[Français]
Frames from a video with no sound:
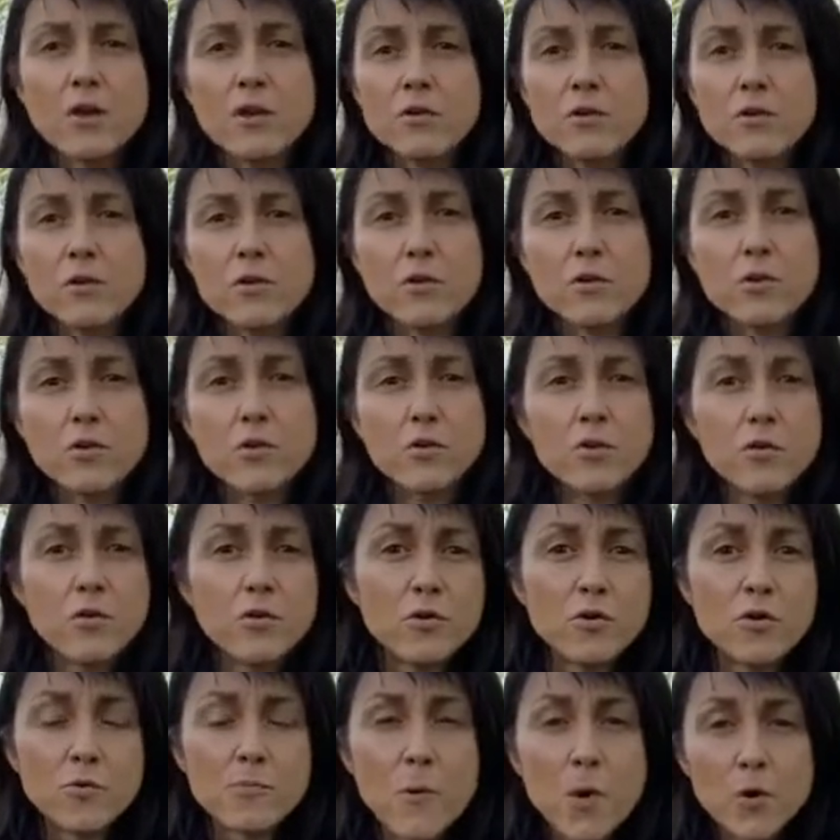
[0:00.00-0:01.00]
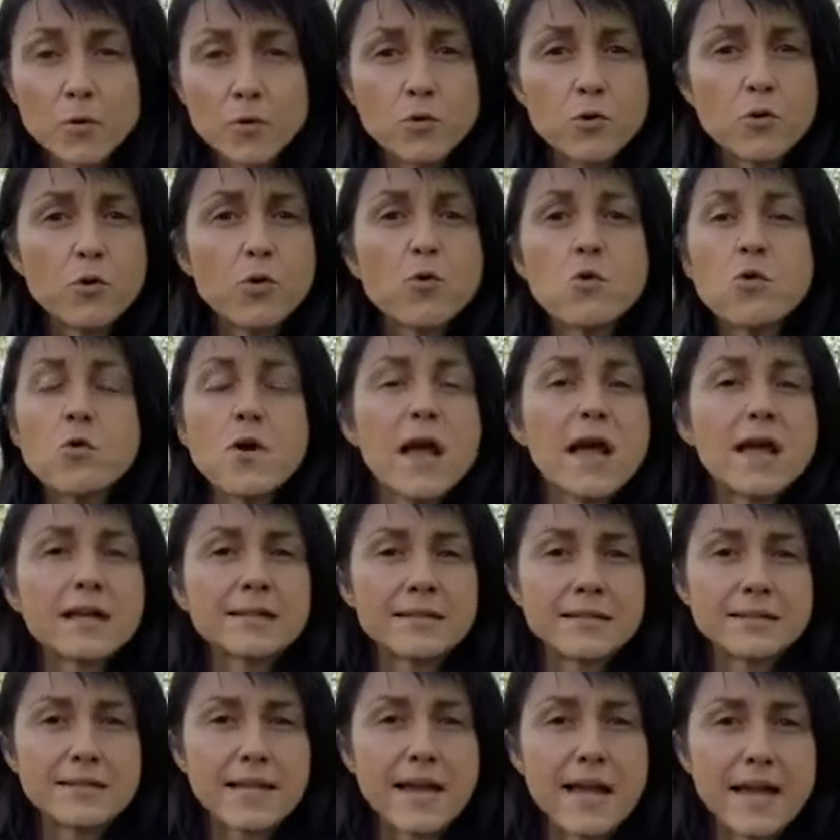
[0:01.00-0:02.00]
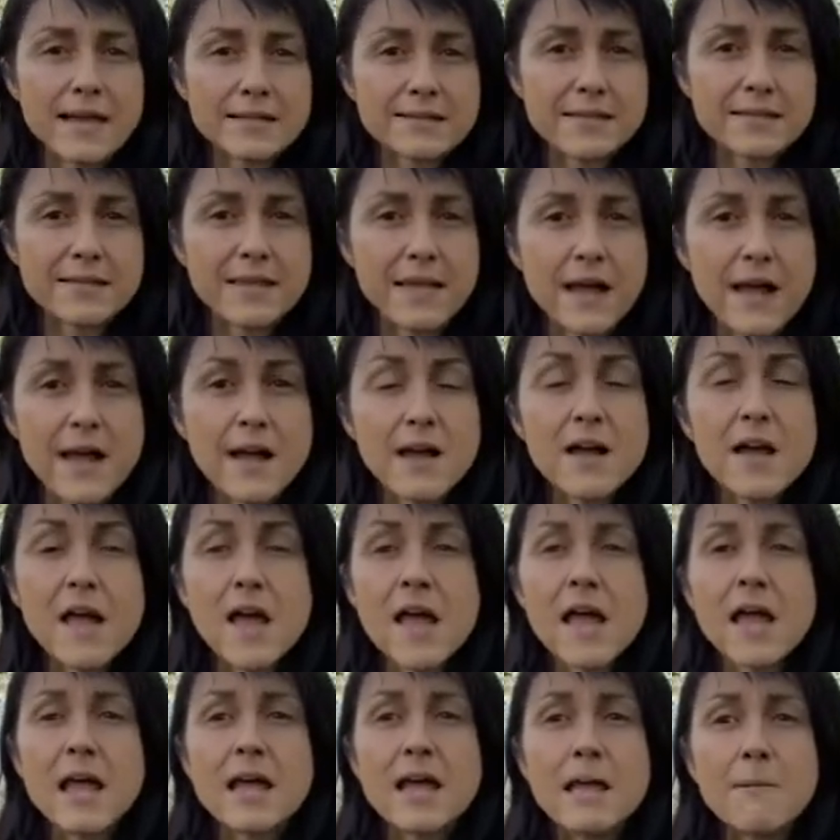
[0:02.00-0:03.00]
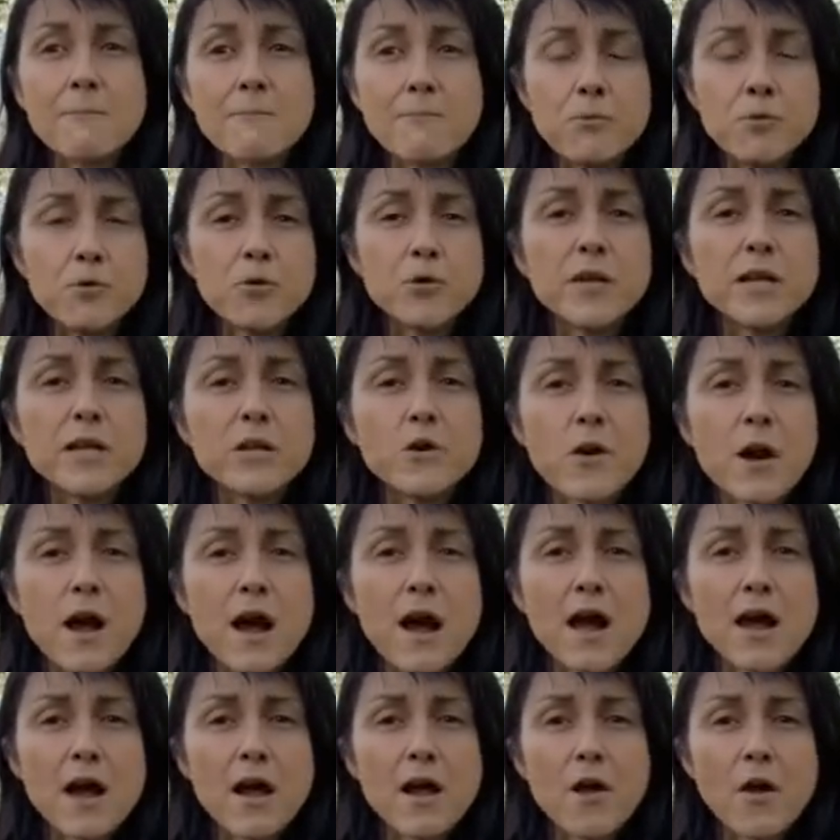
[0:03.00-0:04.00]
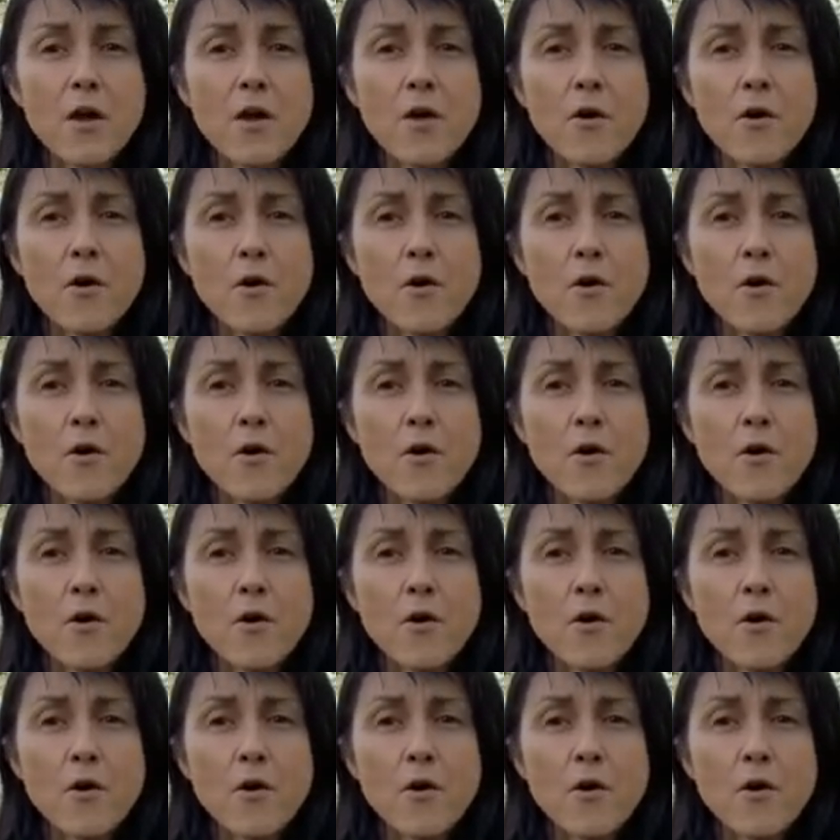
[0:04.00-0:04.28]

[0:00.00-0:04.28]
le, le, bord de l'eau, etc., etc. Et plus il aura